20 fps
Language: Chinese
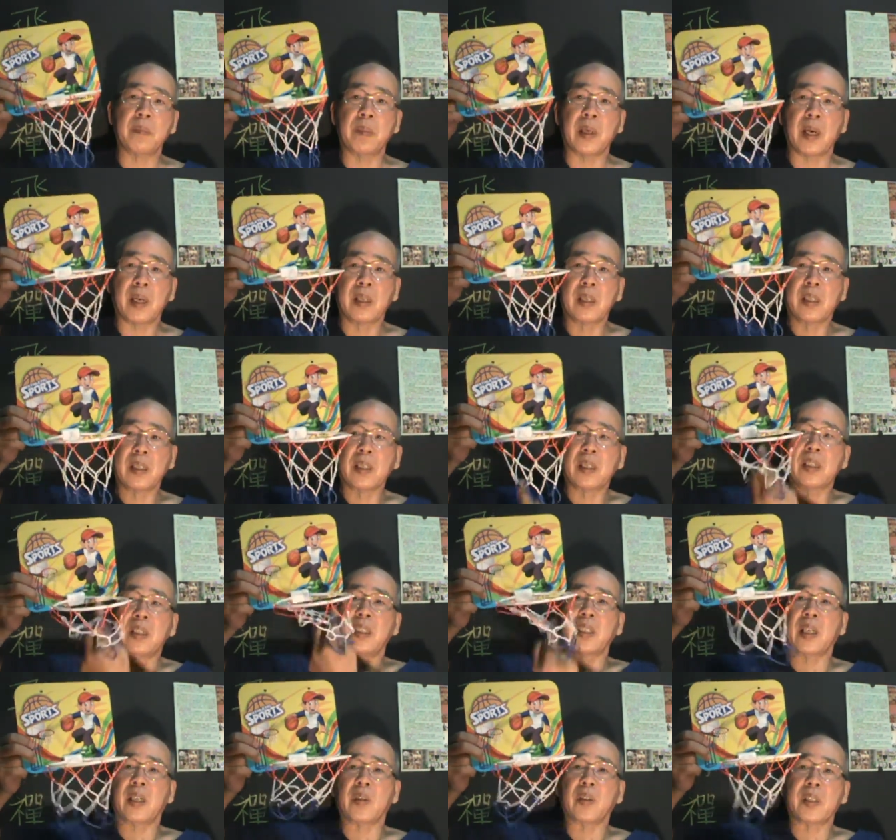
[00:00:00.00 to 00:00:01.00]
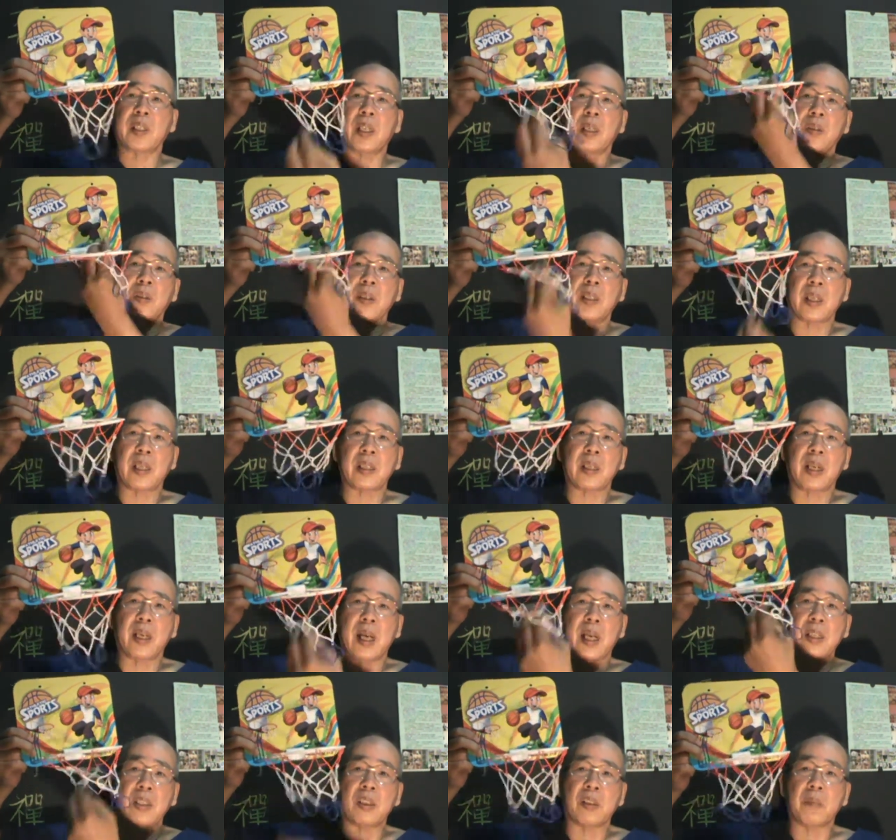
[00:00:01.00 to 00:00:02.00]
嘛，一定要有这个东西才叫
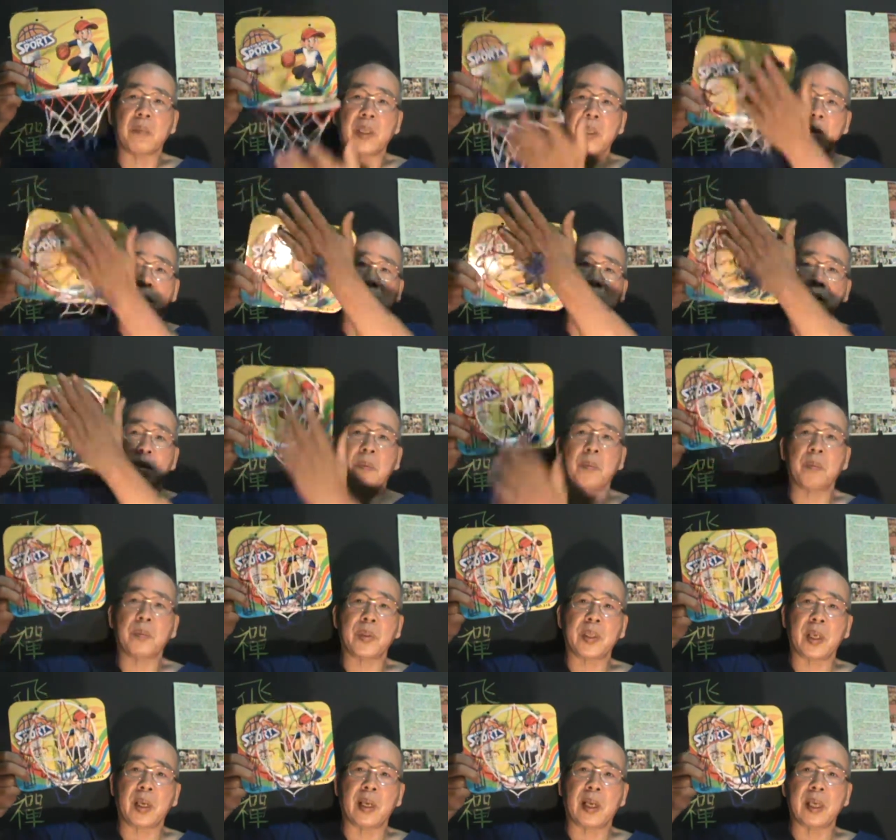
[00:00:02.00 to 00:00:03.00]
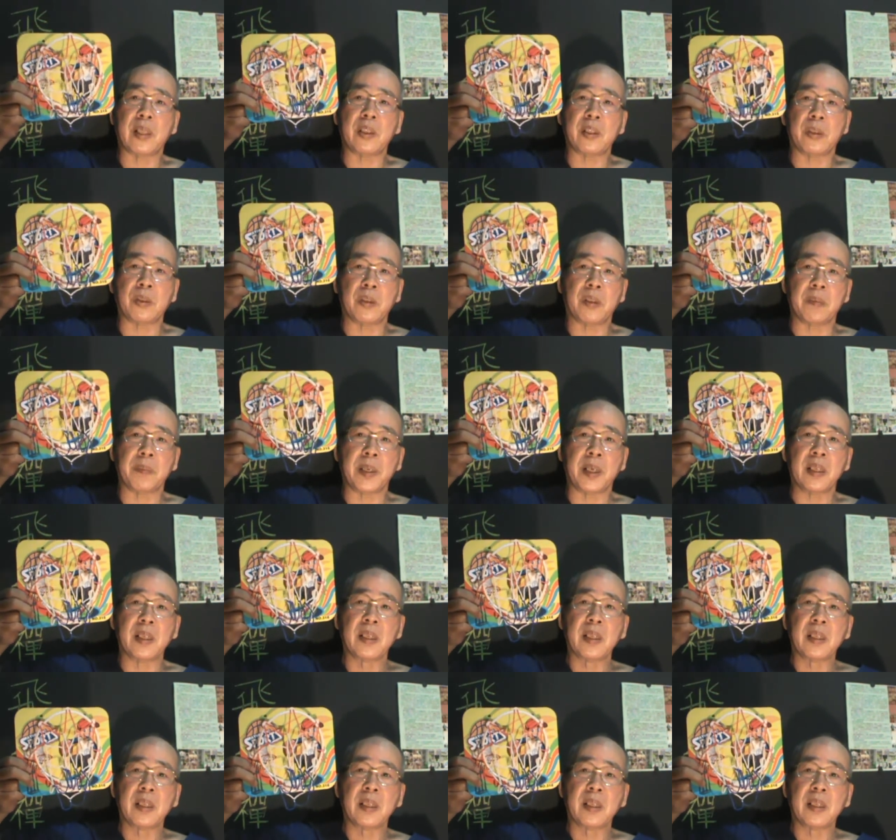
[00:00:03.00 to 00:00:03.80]
篮球，没有这个东西不叫篮球了嘛，